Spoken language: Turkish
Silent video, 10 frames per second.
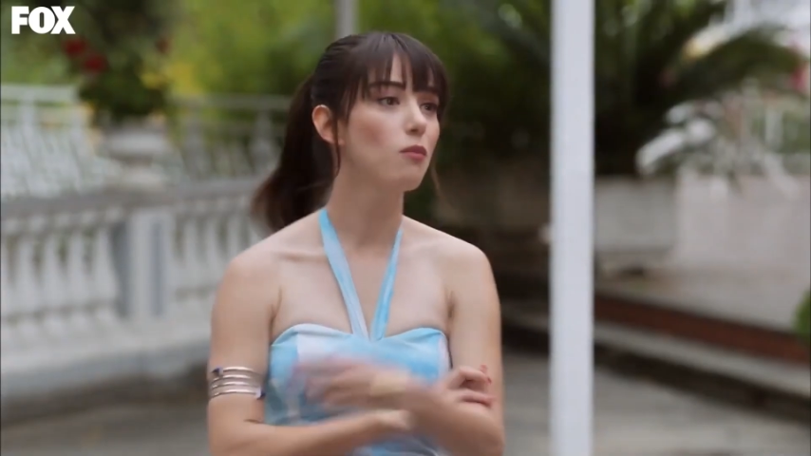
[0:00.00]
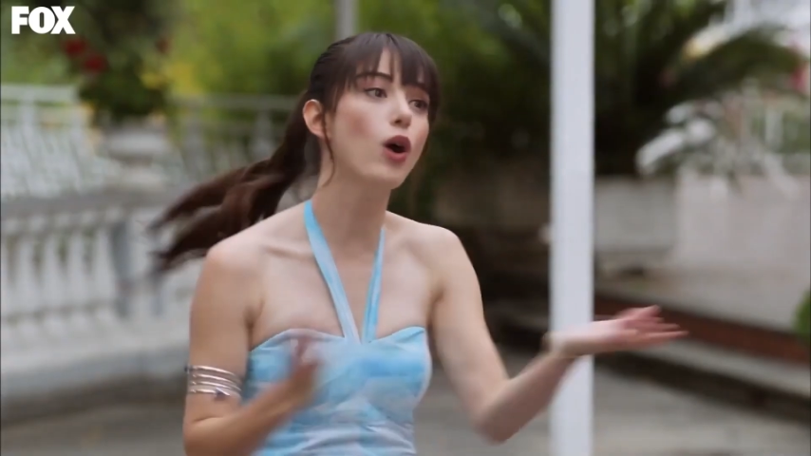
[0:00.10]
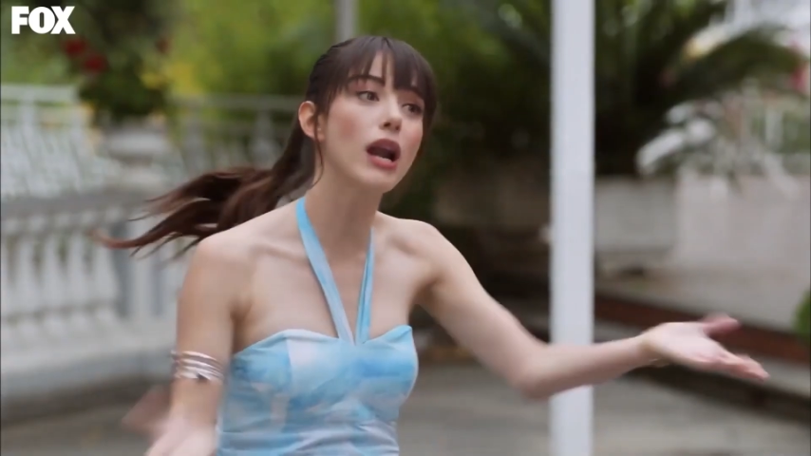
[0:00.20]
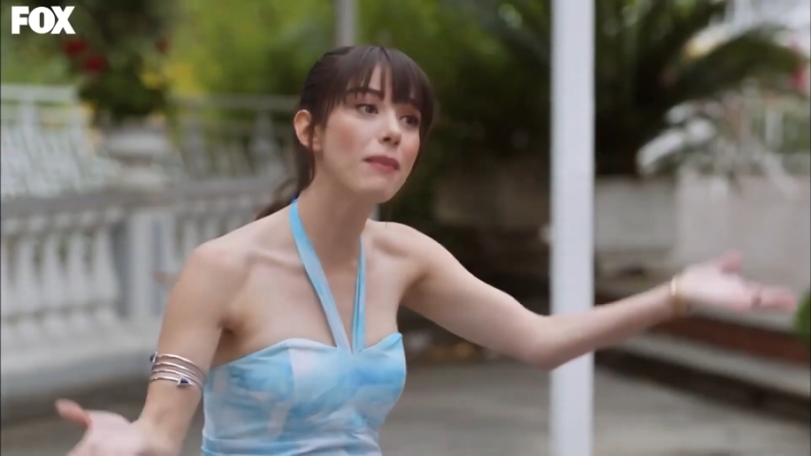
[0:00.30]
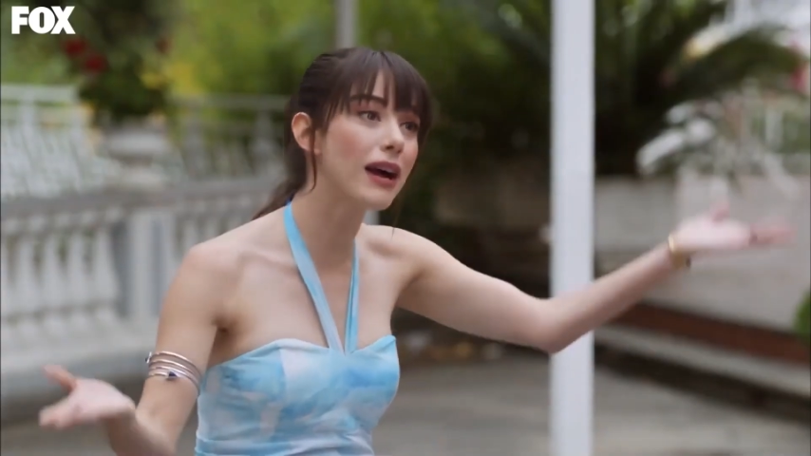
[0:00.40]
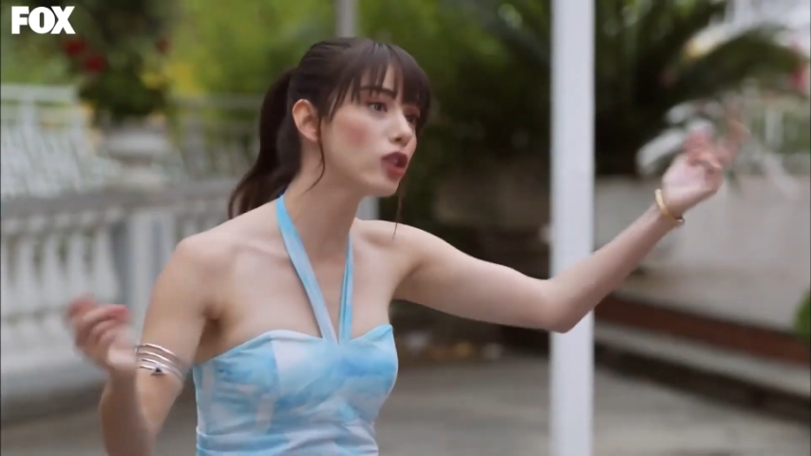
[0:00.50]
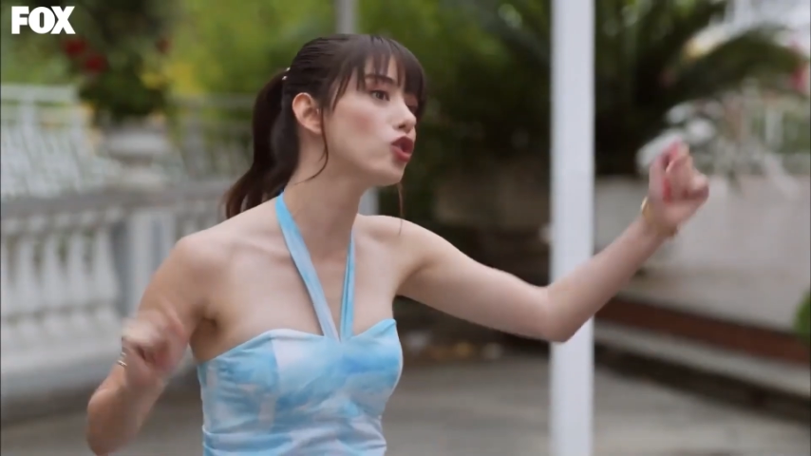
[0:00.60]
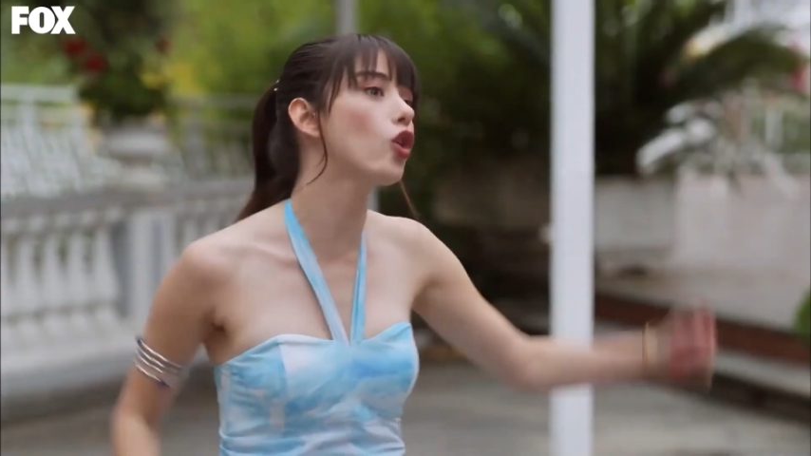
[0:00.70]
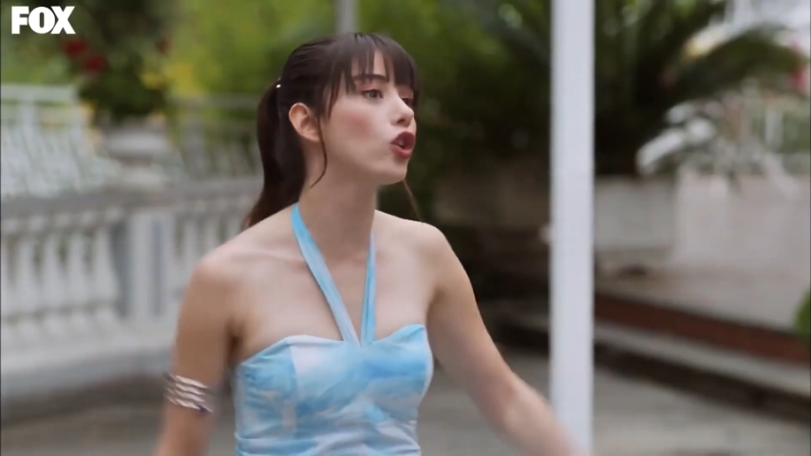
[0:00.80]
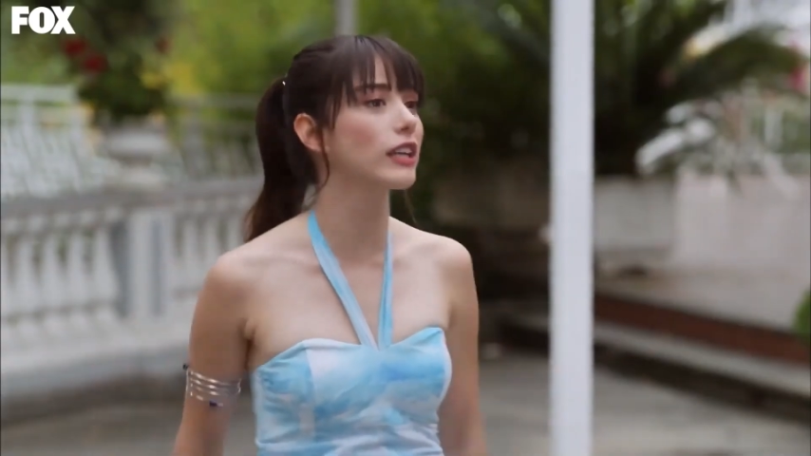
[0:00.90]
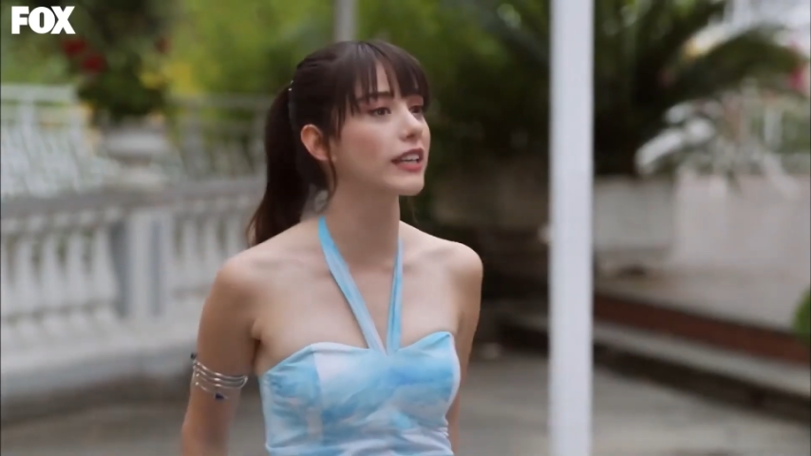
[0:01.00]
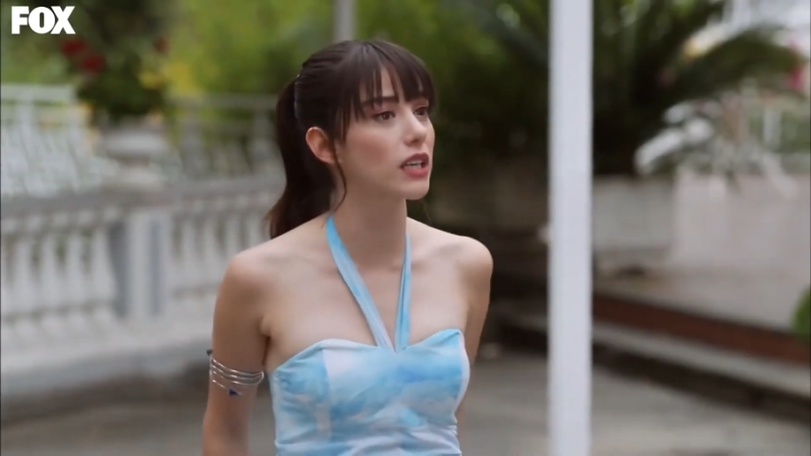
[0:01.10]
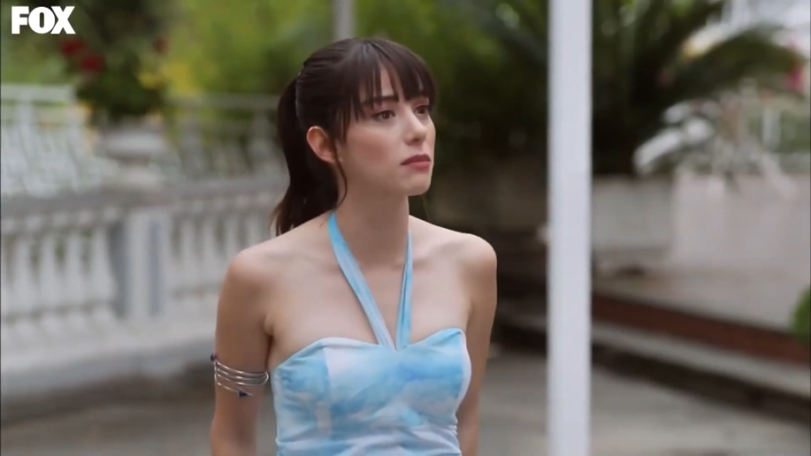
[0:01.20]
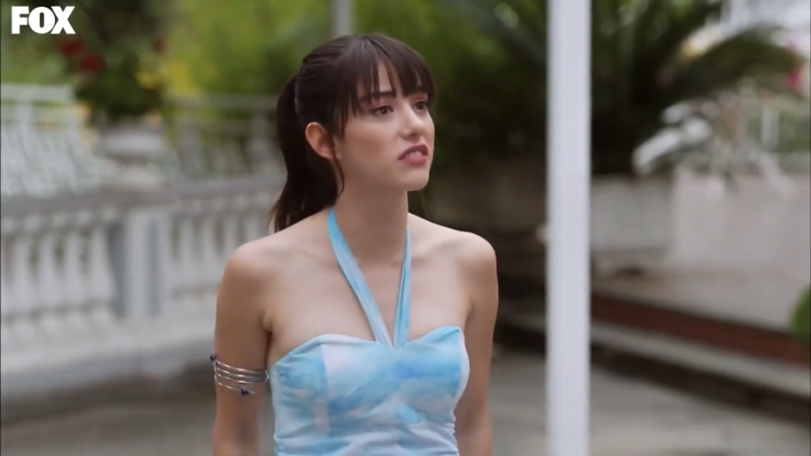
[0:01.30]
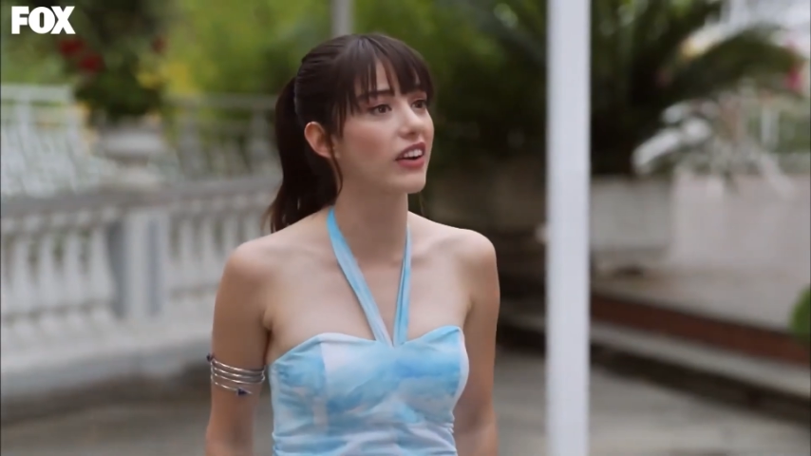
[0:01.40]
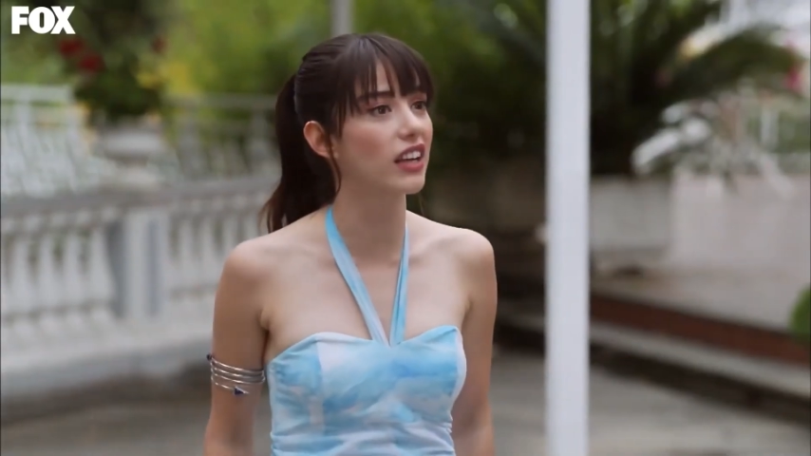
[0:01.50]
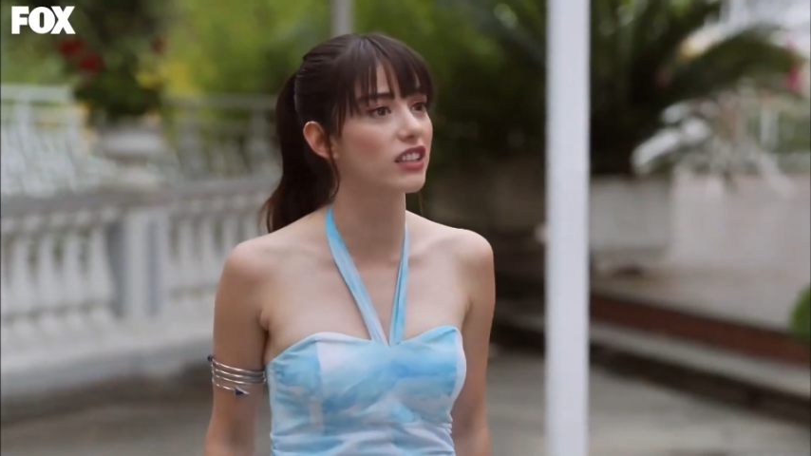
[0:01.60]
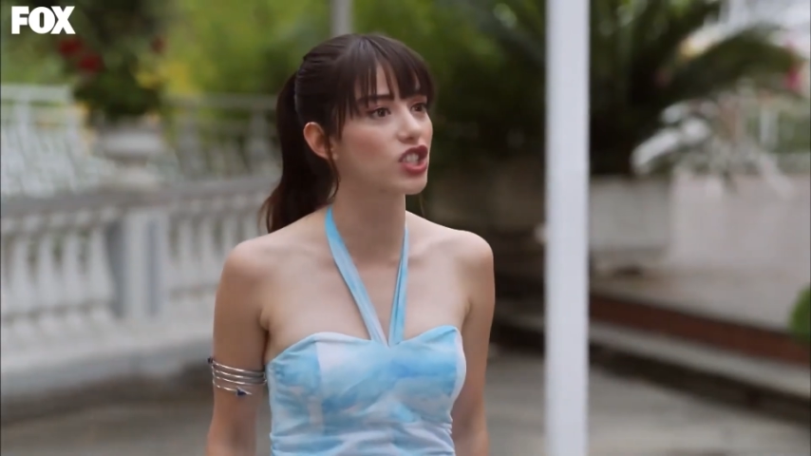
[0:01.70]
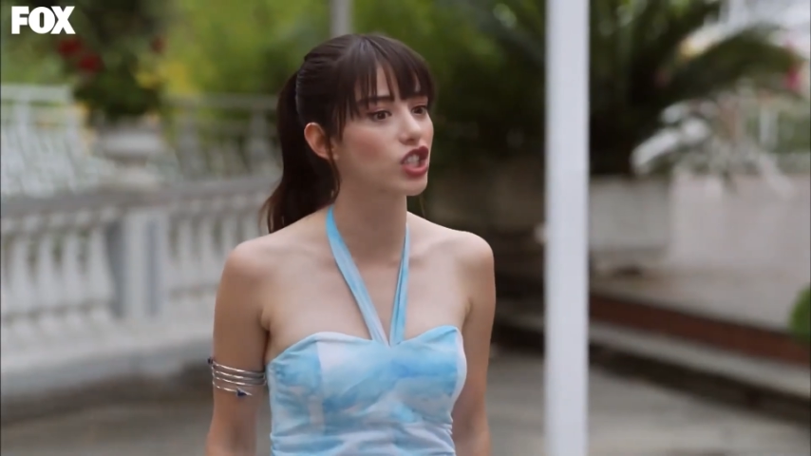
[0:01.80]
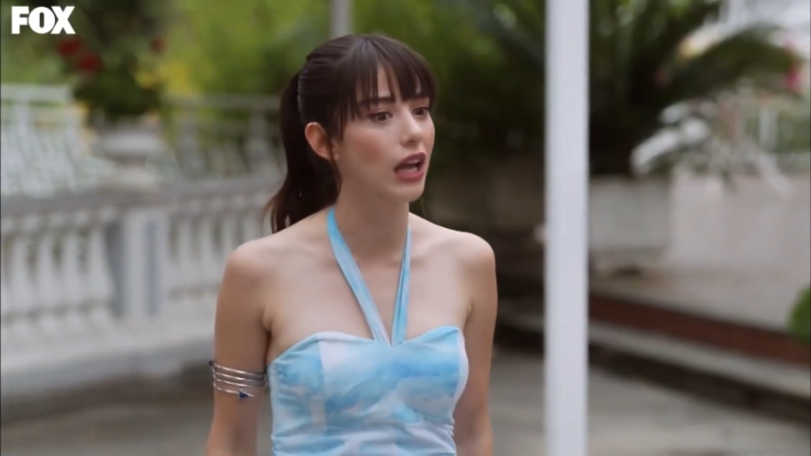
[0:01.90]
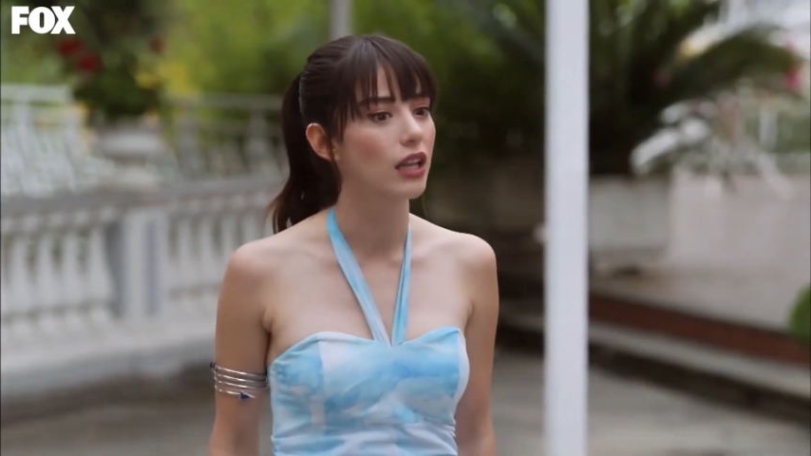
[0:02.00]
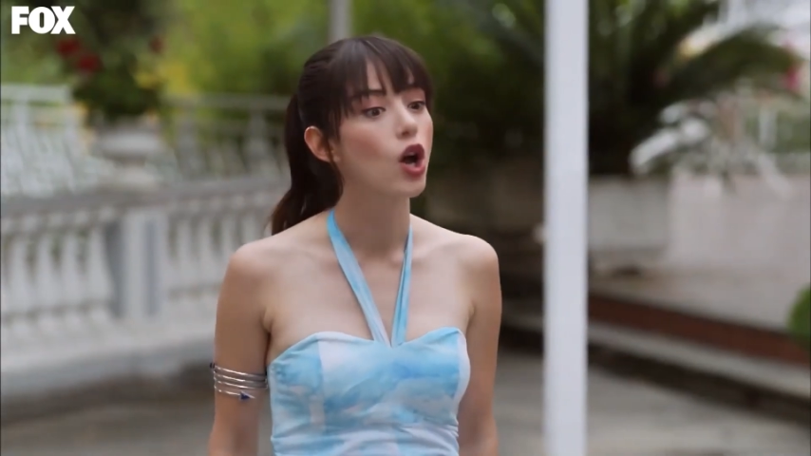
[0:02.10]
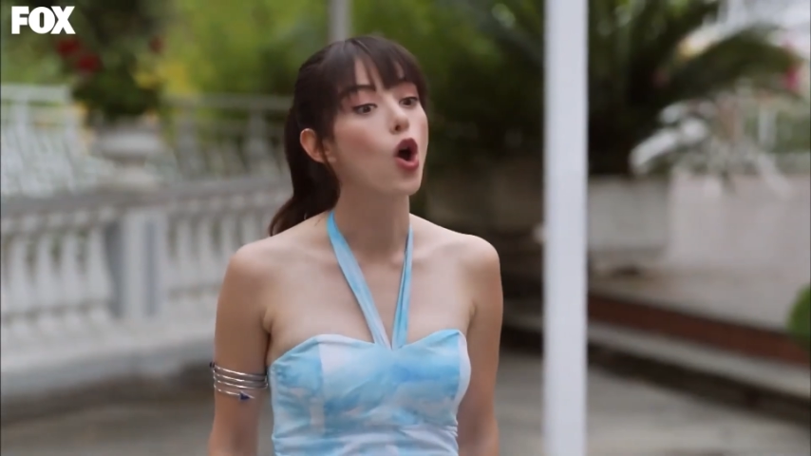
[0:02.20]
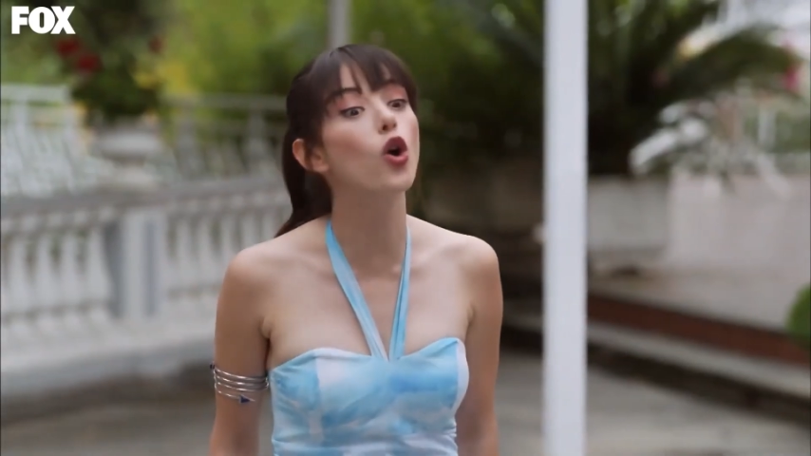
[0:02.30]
Bu arabayla çok ortak yanımız var anlaşılan.